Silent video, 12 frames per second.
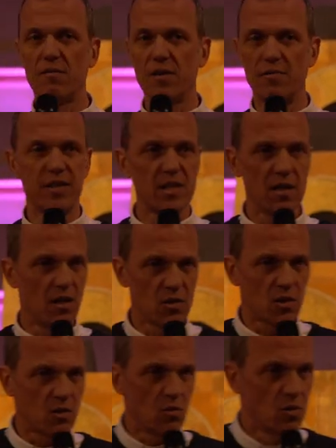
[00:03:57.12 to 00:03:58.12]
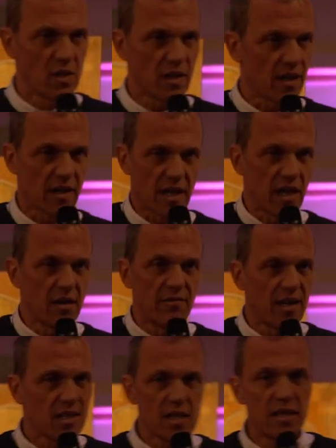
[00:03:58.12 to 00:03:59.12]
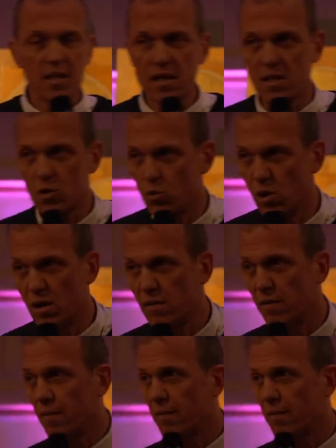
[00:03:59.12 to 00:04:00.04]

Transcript: Wir wissen aus unserer Gegenwartsliteratur,